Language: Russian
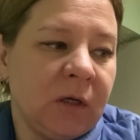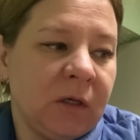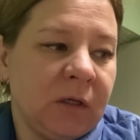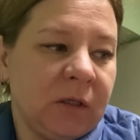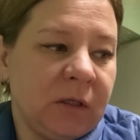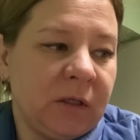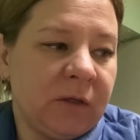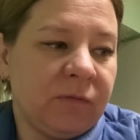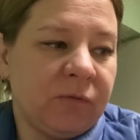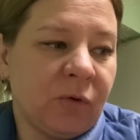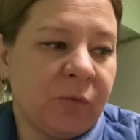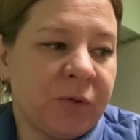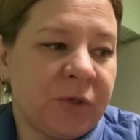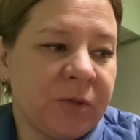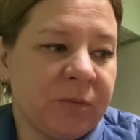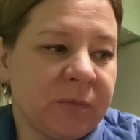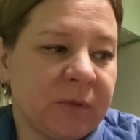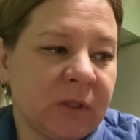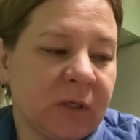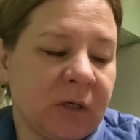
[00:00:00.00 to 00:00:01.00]
и, в
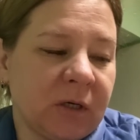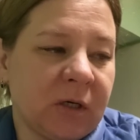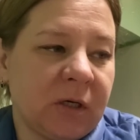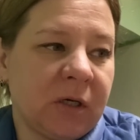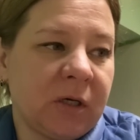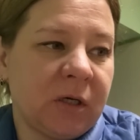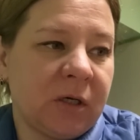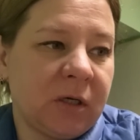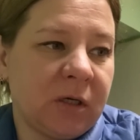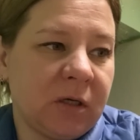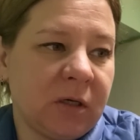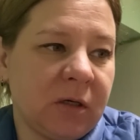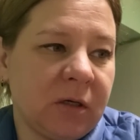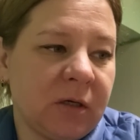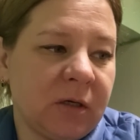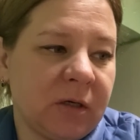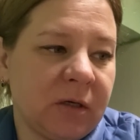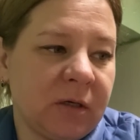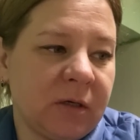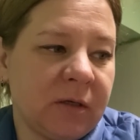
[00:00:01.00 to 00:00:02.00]
общем-то,
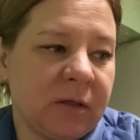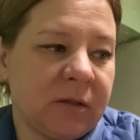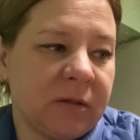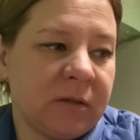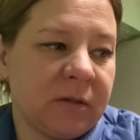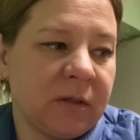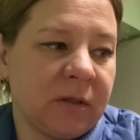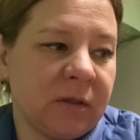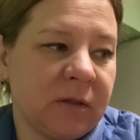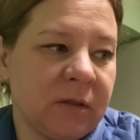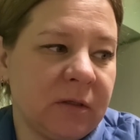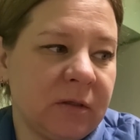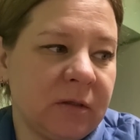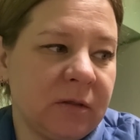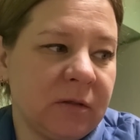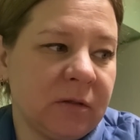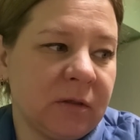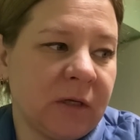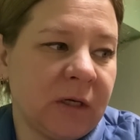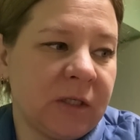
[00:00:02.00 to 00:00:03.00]
э,
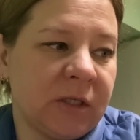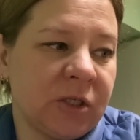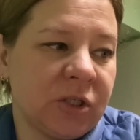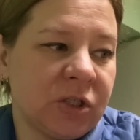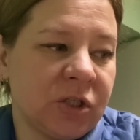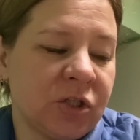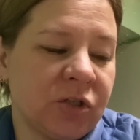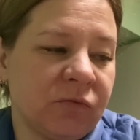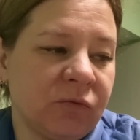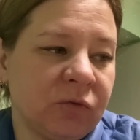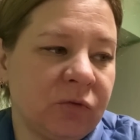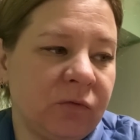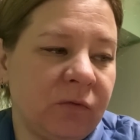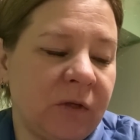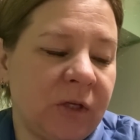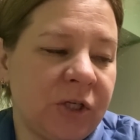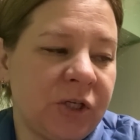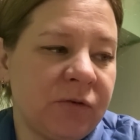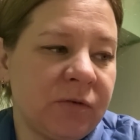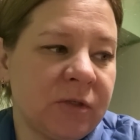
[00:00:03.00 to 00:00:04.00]
э, конечно, живот
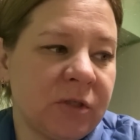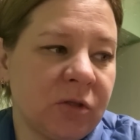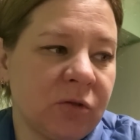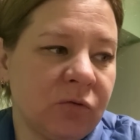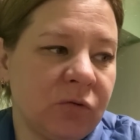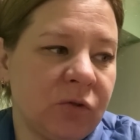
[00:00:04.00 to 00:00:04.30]
увеличивается, но